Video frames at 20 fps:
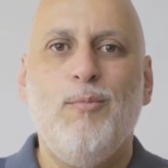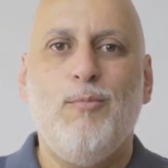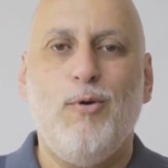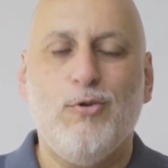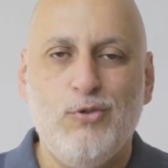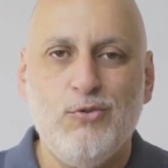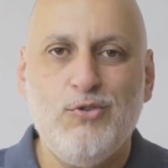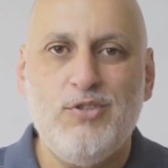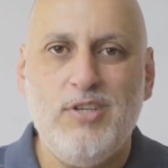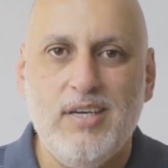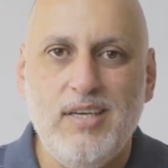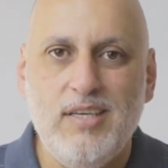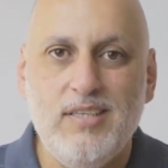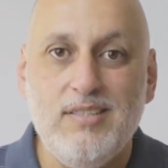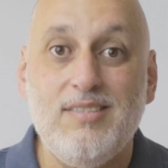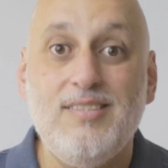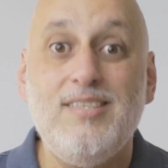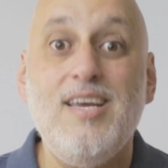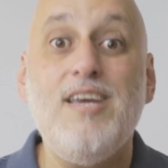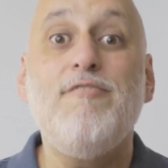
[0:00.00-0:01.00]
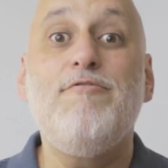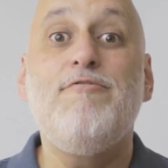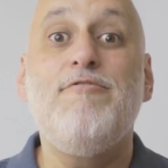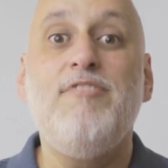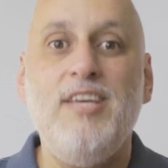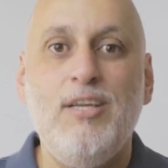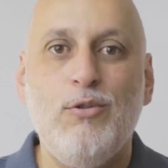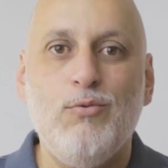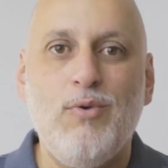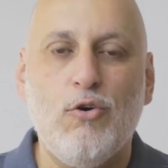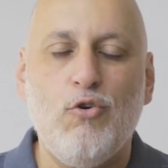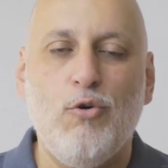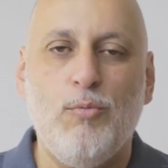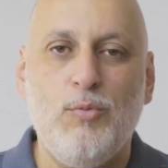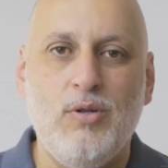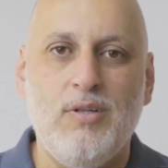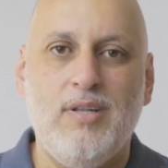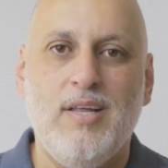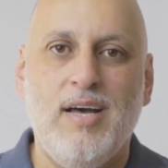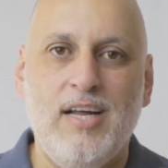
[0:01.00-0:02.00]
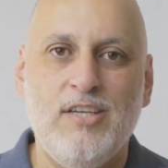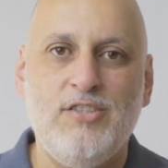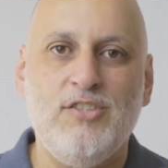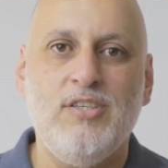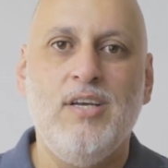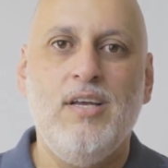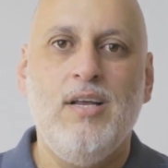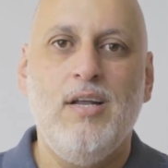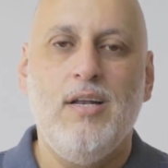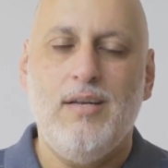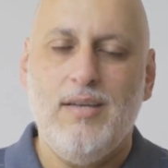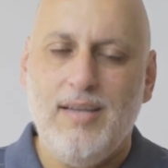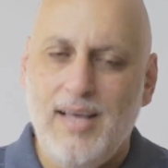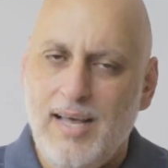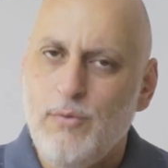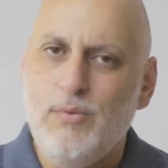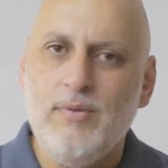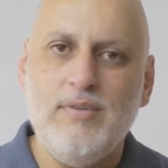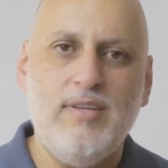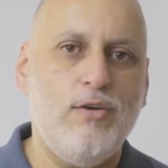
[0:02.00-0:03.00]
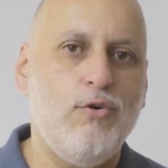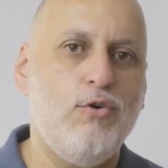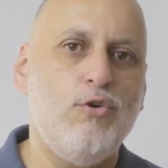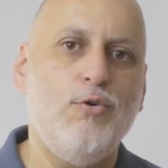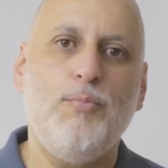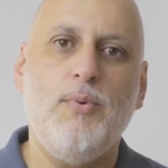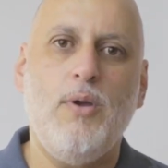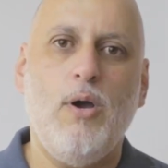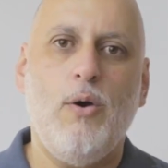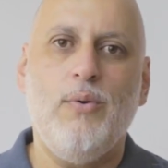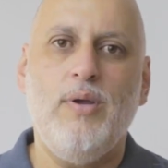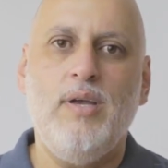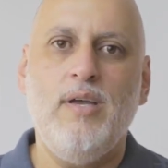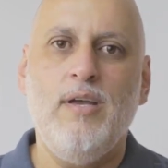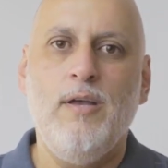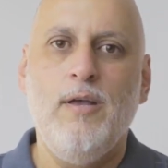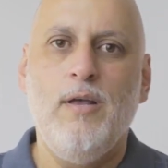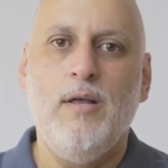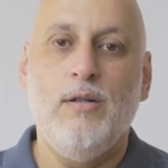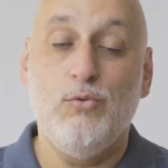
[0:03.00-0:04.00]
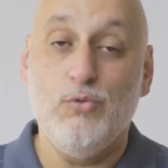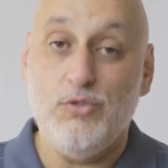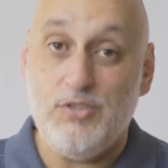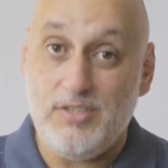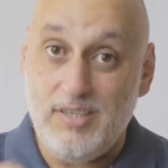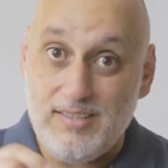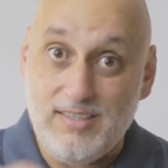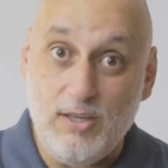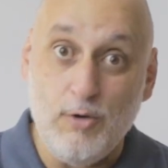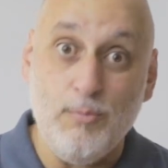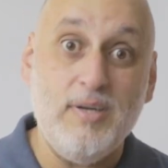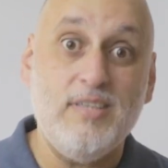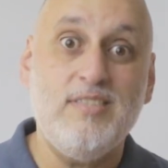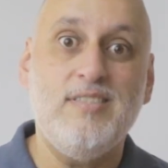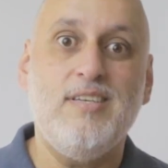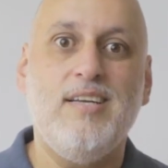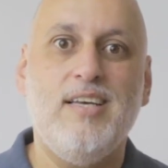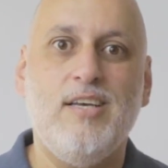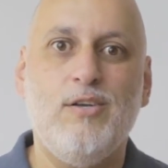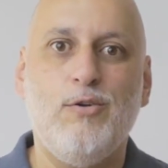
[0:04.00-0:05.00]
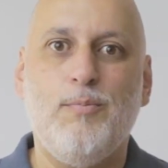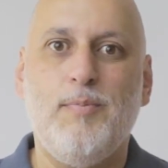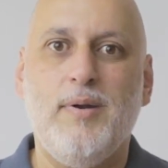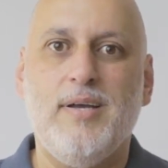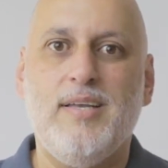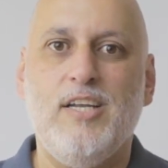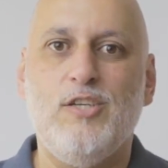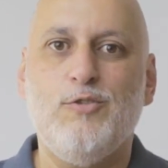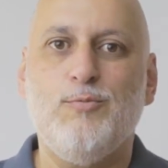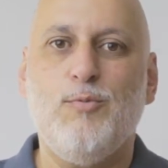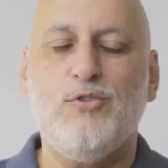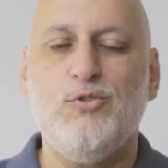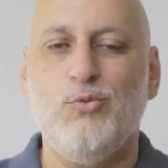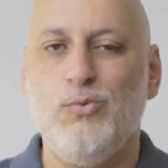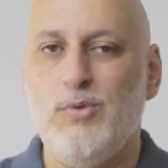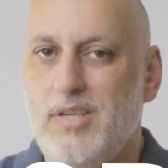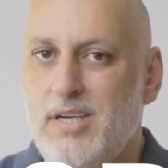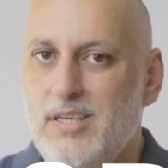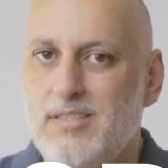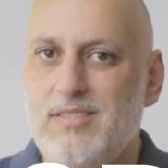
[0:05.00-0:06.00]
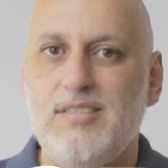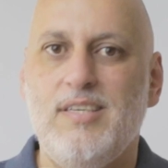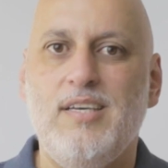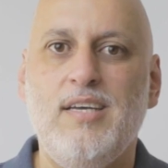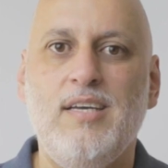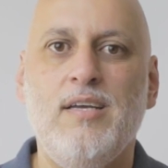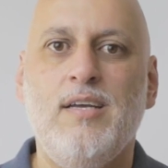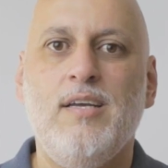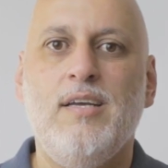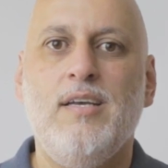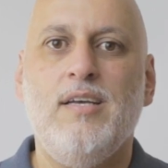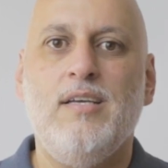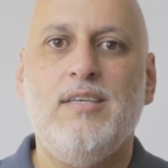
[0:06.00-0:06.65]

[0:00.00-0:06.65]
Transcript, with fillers: possam seguir servindo a comunidade lá no interior do Piauí, no sertão brasileiro, para que eles possam crescer,